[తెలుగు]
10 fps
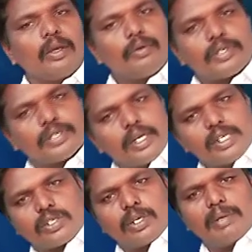
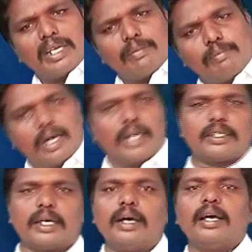విశేషమైన
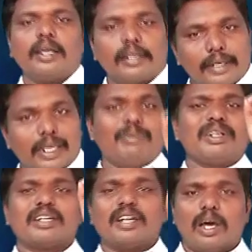మాట
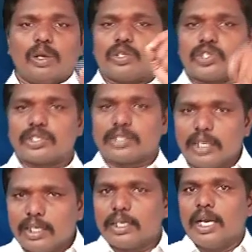ఏమిటని
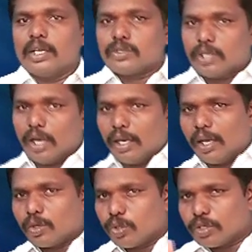ఆలోచిస్తే
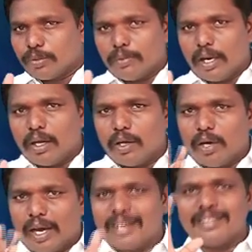చాలా కుటుంబాలలో
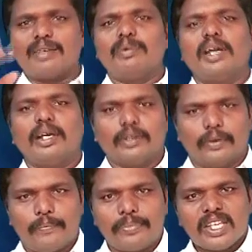ఆనందము లేదు
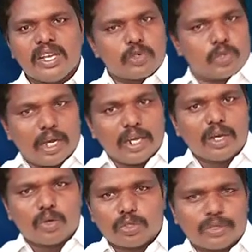చాలా
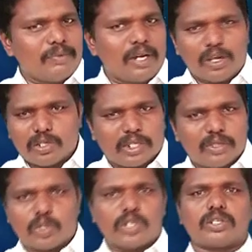కుటుంబాల్లో
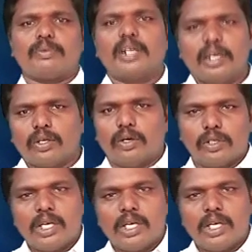సంతోషము లేదు